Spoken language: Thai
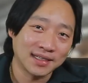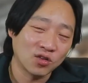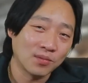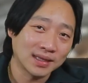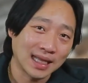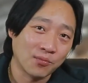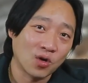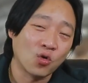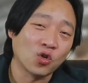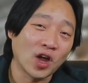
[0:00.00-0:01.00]
อาจจะลงมา
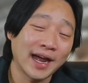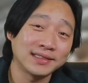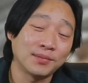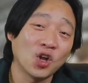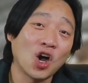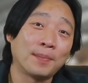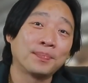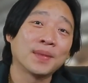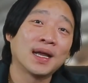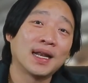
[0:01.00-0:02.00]
ต่ำกว่า 650 รอบ
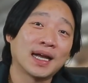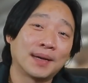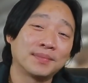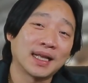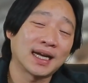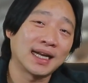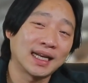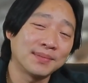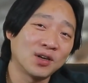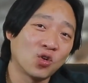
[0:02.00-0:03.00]
นะครับในข
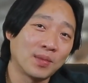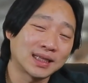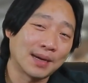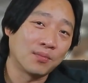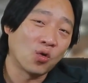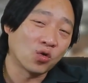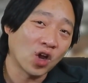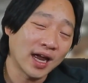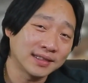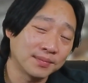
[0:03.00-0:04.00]
ณะที่มันลงมาต่ำ
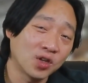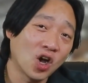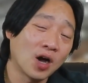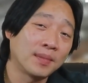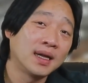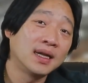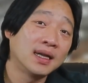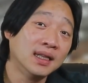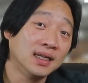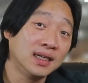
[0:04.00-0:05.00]
650 รอบ
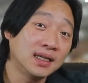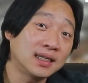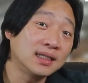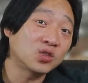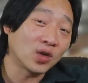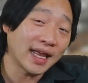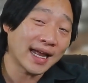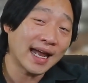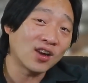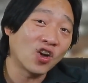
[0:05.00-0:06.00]
หรือขึ้นตัวเล
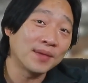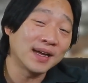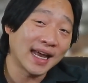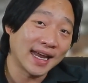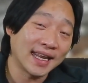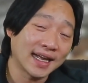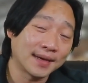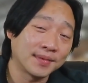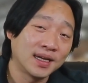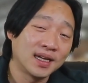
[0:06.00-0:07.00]
ข 500 เมื่อไหร่นะ
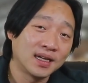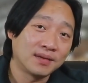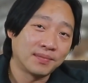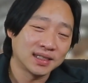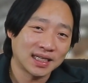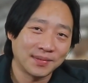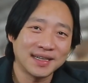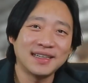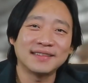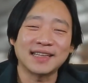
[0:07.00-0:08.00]
ครับมันจะทำ
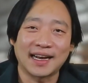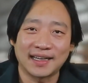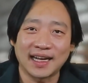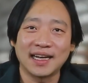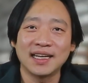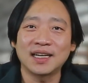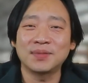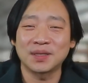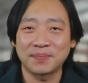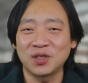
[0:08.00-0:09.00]
ให้เครื่องสั่น อันนี้ก็
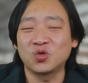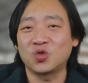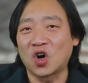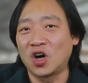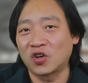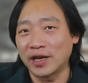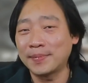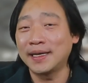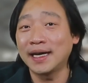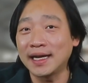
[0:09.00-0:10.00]
จะเป็นจุดอ่อนของเ็
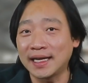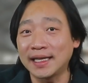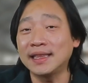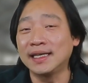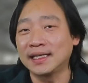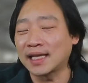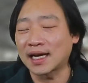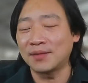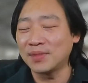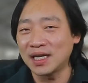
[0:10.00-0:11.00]
กเพนเดอร์อีกนิดนึงแต่
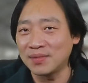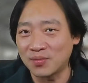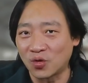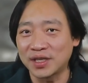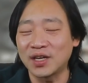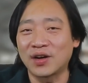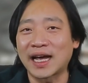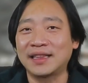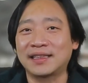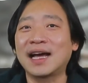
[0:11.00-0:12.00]
ก็ไม่ได้มีผลเกี่ยวกั
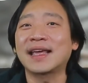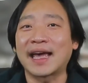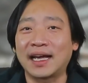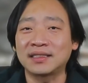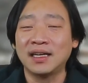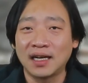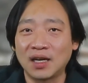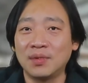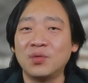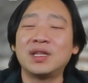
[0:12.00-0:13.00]
บการติดตั้งแก๊ส
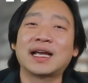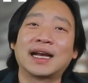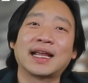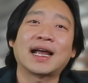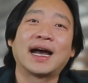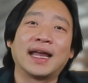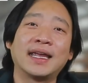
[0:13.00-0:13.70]
เรามีวิธีการแก้ไข